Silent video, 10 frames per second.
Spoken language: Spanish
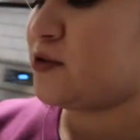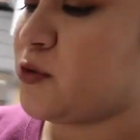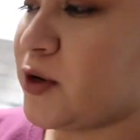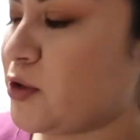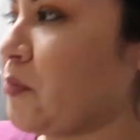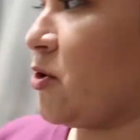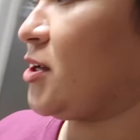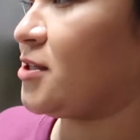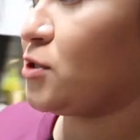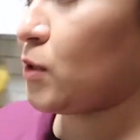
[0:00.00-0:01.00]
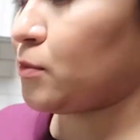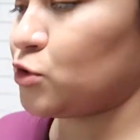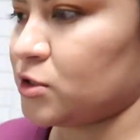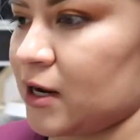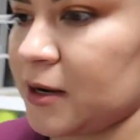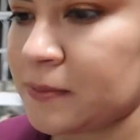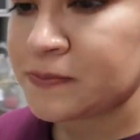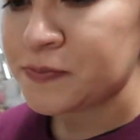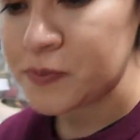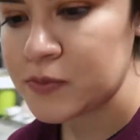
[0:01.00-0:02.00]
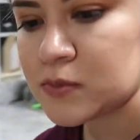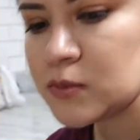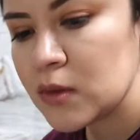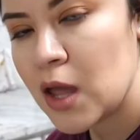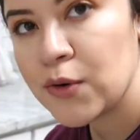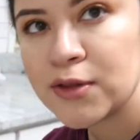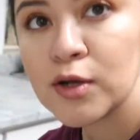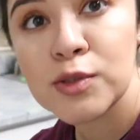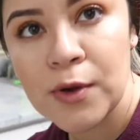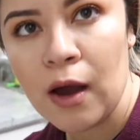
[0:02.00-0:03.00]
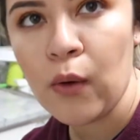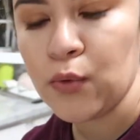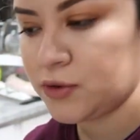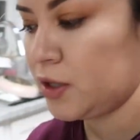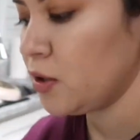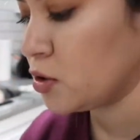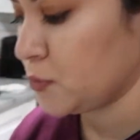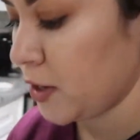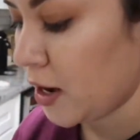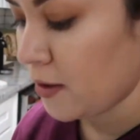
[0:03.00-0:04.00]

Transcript: es un cuerito, pero se los voy a mostrar. Ahorita los voy a curtir, los voy a